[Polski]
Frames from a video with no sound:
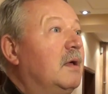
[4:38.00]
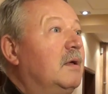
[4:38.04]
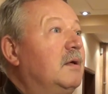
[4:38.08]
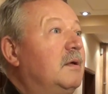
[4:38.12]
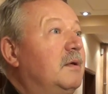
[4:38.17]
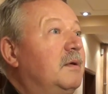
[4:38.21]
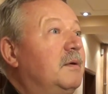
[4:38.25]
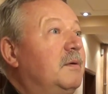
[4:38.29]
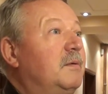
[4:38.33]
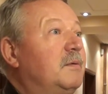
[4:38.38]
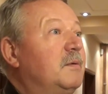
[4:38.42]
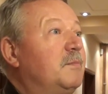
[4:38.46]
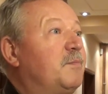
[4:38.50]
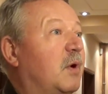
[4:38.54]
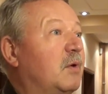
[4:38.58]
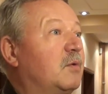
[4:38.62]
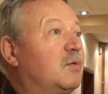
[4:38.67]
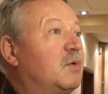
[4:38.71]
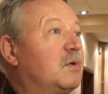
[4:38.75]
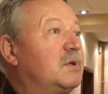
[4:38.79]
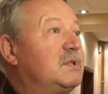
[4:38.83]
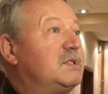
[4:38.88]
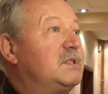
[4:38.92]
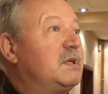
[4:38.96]
y,
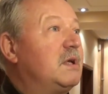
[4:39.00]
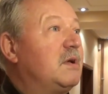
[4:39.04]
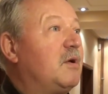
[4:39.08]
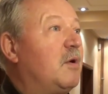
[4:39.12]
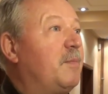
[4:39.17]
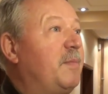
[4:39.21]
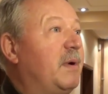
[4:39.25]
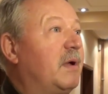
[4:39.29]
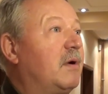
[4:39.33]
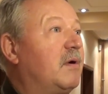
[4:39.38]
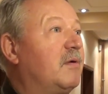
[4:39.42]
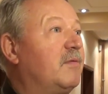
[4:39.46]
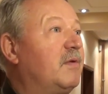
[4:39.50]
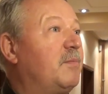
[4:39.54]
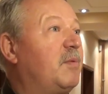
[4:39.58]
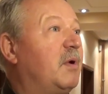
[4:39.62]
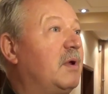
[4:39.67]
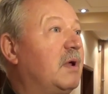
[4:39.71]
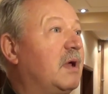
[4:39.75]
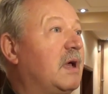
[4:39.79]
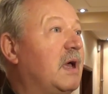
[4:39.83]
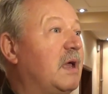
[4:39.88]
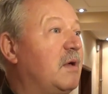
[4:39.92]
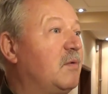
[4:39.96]
produkcje operowe
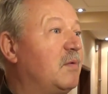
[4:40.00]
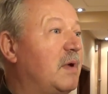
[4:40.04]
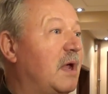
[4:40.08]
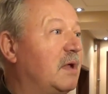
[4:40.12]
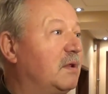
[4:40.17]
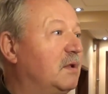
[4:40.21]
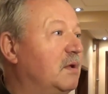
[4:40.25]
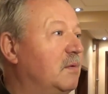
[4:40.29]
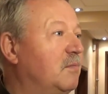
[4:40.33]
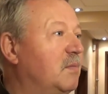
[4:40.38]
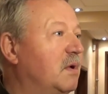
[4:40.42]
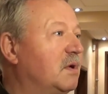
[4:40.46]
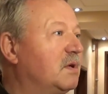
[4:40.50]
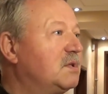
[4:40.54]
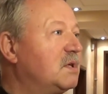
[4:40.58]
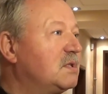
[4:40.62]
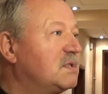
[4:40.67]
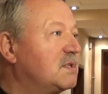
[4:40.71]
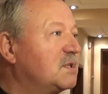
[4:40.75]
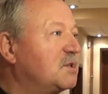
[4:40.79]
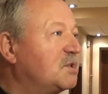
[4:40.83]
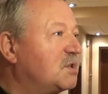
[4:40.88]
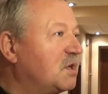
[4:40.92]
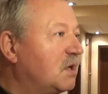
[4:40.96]
polegają na tym, że
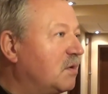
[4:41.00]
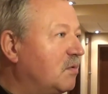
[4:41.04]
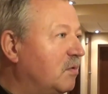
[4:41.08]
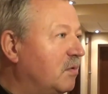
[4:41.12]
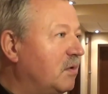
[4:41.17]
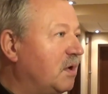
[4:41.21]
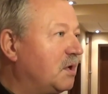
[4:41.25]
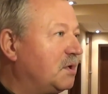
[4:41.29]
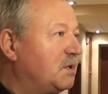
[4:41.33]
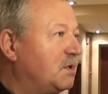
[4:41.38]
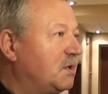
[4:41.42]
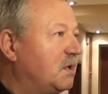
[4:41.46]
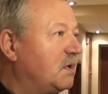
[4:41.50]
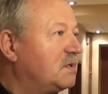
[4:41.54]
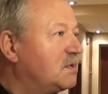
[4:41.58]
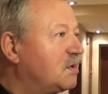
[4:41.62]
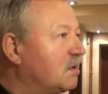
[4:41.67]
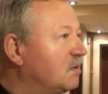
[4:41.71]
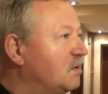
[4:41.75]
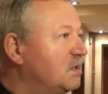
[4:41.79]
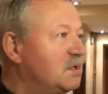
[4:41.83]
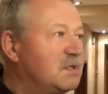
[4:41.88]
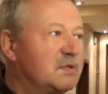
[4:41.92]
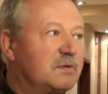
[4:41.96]
skrzykuje się
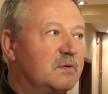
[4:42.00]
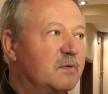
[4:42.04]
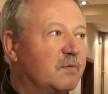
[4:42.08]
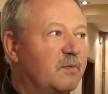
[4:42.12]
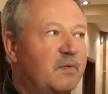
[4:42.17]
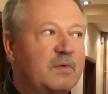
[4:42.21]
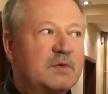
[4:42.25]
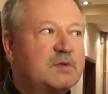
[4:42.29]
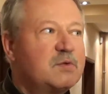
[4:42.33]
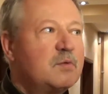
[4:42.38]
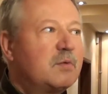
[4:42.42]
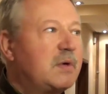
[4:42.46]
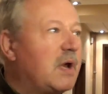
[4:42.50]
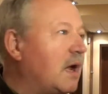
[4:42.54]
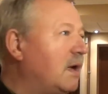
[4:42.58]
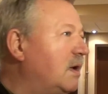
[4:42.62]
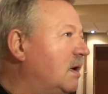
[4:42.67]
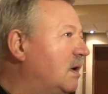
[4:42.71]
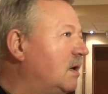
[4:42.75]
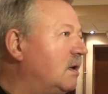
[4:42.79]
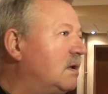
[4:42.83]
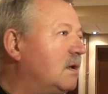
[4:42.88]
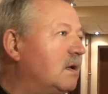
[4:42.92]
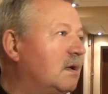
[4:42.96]
solistów z
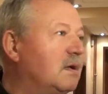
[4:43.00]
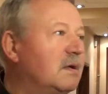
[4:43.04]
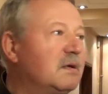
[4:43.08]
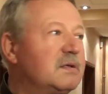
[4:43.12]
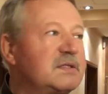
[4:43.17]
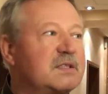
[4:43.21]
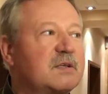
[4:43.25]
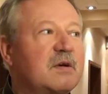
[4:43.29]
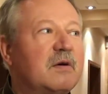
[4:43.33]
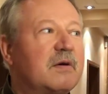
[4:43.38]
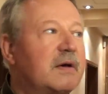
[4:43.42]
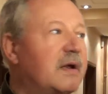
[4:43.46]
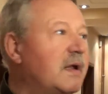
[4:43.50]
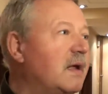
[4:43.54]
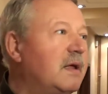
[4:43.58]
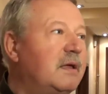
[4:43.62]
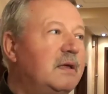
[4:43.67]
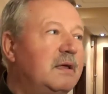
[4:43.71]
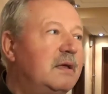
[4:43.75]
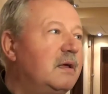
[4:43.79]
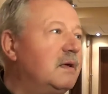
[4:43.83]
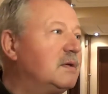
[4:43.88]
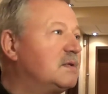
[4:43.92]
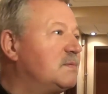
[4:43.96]
Ukrainy, z
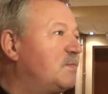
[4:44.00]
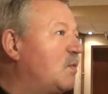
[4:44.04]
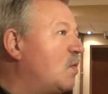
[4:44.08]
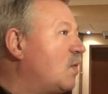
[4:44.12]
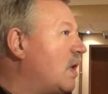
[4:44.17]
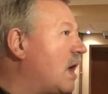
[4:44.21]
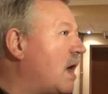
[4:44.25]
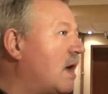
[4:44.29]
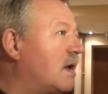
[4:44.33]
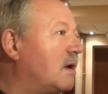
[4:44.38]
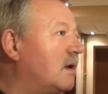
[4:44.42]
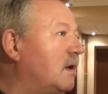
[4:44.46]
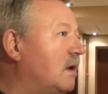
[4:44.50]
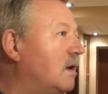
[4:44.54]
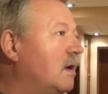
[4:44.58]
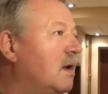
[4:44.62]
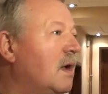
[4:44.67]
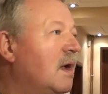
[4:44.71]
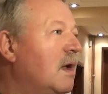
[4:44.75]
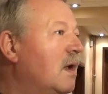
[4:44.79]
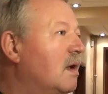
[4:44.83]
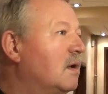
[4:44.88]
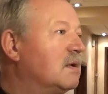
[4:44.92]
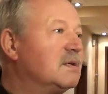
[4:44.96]
Korei, z Bułgarii,
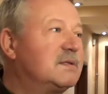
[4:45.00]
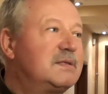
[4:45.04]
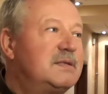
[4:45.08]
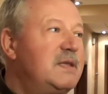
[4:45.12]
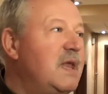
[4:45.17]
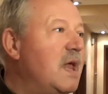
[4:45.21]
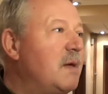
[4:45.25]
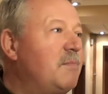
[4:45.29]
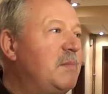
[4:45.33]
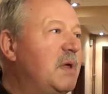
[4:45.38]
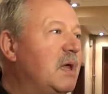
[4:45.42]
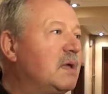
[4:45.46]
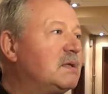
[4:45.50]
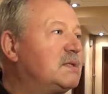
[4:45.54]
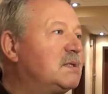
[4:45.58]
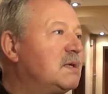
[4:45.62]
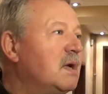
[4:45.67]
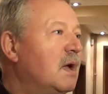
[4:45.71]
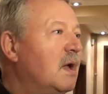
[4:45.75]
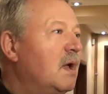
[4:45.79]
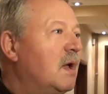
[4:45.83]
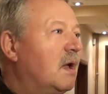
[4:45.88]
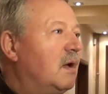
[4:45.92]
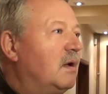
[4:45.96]
z Niemiec.
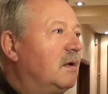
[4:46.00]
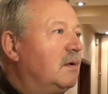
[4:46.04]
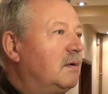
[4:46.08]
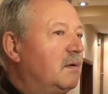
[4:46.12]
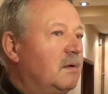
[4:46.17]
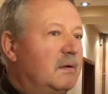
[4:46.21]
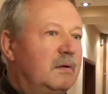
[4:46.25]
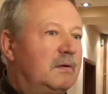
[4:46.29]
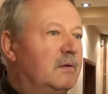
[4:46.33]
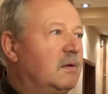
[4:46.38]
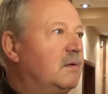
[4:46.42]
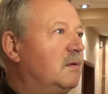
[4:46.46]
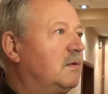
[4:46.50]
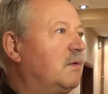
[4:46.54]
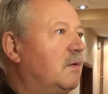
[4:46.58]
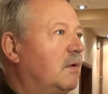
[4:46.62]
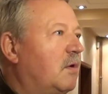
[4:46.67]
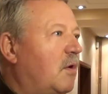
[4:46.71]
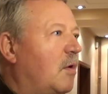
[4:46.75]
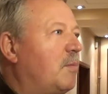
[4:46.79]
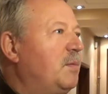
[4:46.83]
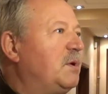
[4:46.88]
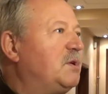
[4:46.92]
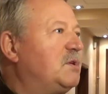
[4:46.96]
Y,
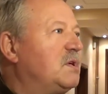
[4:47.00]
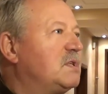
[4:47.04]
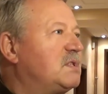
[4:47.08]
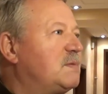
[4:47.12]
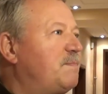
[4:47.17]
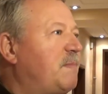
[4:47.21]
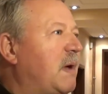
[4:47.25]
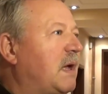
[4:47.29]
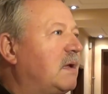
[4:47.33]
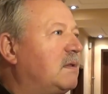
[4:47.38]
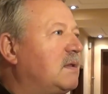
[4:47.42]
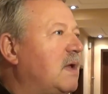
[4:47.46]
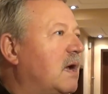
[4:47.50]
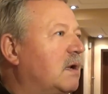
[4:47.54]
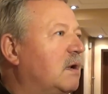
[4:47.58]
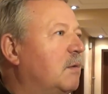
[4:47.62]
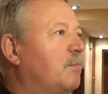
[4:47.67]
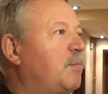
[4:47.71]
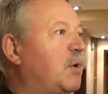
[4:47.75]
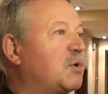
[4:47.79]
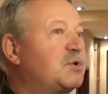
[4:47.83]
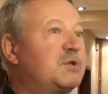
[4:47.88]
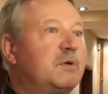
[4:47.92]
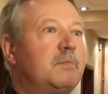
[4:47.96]
y, robi się
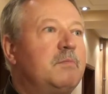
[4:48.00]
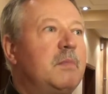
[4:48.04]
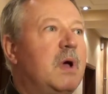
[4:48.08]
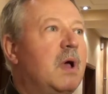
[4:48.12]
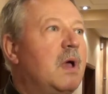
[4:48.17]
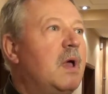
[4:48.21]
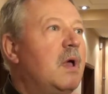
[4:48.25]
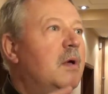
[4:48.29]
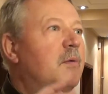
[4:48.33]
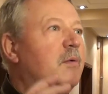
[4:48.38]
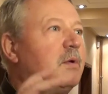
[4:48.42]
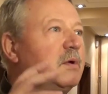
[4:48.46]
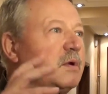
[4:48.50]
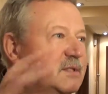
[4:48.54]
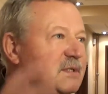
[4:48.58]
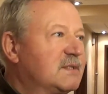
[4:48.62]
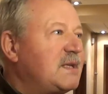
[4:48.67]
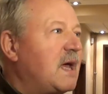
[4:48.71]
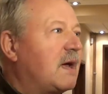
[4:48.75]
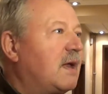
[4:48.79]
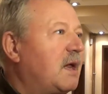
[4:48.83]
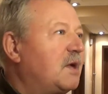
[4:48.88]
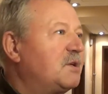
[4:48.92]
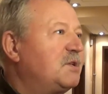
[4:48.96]
spektakl, po czym
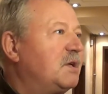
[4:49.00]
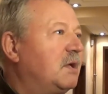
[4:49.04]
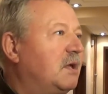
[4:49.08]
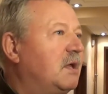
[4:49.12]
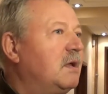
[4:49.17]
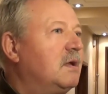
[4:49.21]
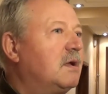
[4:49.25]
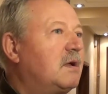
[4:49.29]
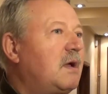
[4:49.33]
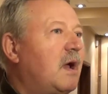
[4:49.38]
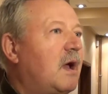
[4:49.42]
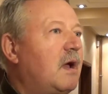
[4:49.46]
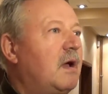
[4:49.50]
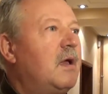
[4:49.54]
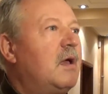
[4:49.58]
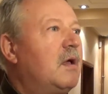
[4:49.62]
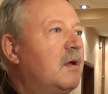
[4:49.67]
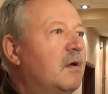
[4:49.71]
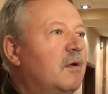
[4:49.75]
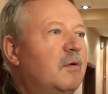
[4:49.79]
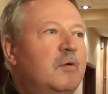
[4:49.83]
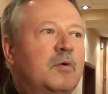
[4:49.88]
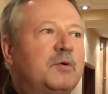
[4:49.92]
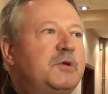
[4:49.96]
zagra się kilka,
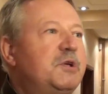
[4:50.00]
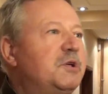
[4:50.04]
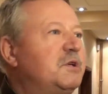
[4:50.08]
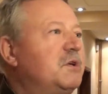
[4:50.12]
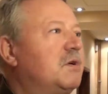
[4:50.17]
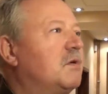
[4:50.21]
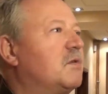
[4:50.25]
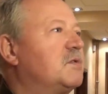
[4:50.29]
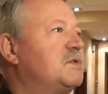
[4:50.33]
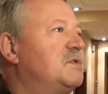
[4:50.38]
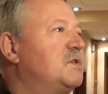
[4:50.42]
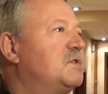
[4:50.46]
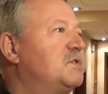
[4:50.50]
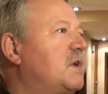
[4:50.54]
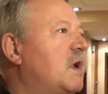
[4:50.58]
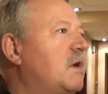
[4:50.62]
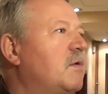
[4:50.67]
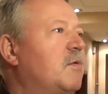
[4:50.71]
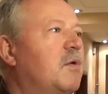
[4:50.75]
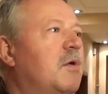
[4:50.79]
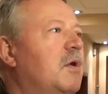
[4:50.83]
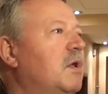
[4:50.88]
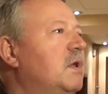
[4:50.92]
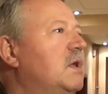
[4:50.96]
ludzie się
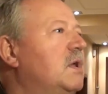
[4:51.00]
rozjeżdżają,